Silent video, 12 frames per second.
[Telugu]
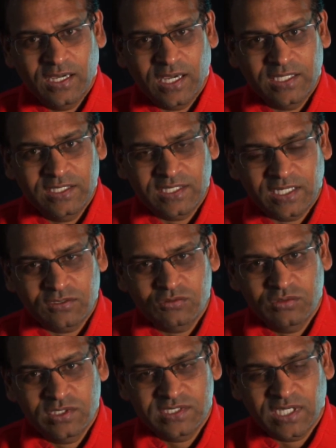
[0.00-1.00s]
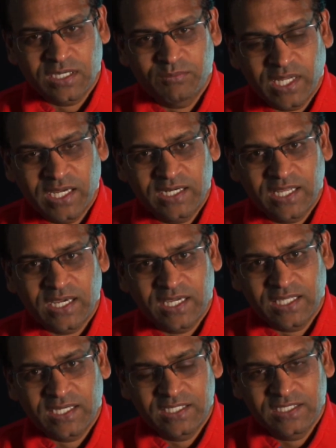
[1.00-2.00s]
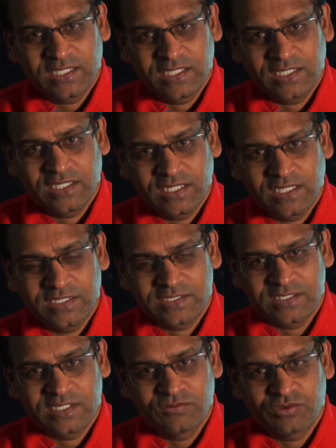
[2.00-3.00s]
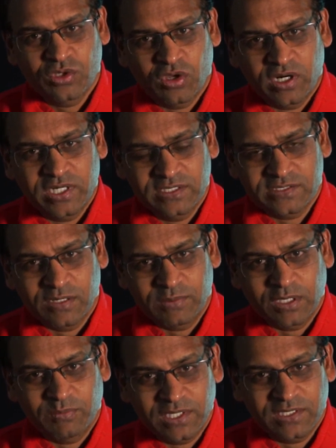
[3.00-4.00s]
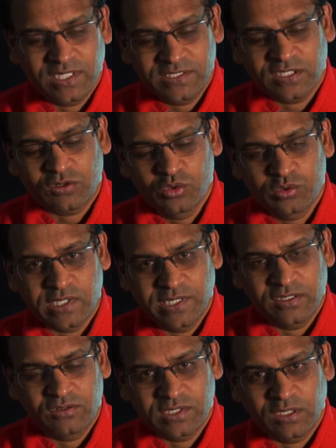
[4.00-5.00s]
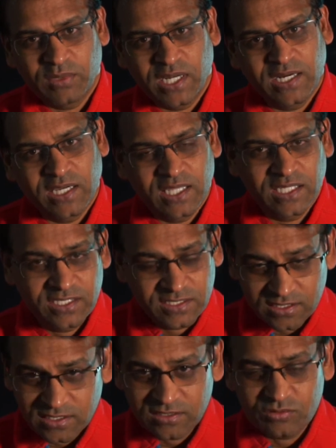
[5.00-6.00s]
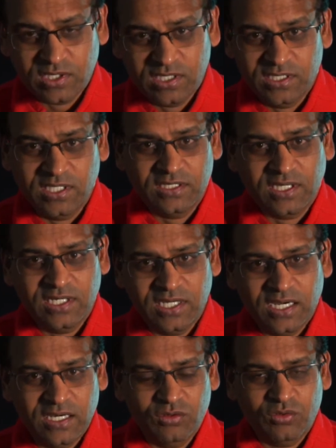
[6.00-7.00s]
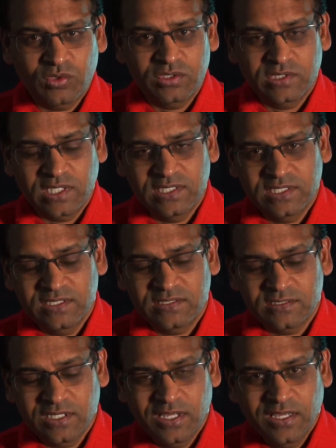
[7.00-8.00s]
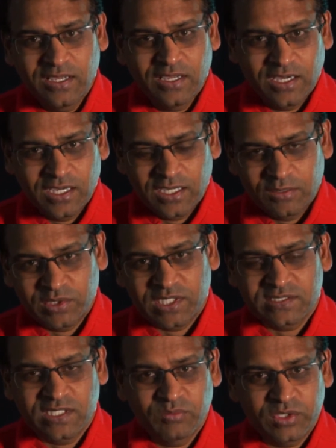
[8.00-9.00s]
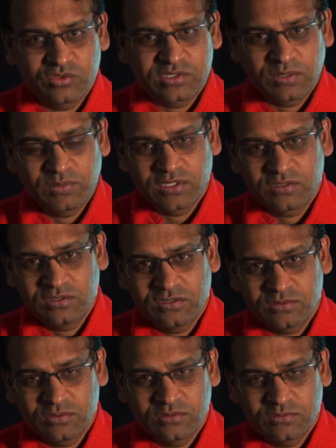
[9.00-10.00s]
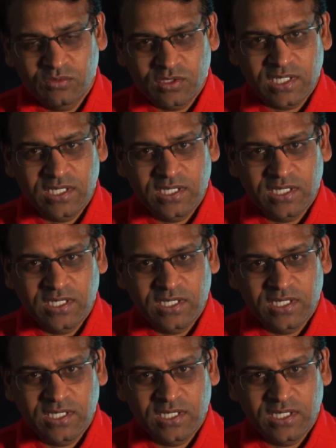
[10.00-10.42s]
అది తనకు నిజంగా బ్లైండా కాదనేది ఇట్స్ లివ్ టు ద ఆడియన్స్ అనమాట బట్ దర్ ఈస్ అ క్లూజ్ లైక్ యూనో తను బ్లైండా కాదనేది ఉన్నది ఎందుకంటే ఐ డోంట్ వాంట్ టు టెల్ దిన్ దిస్ బట్ ఆ సినిమా చూస్తే మీకు ఒక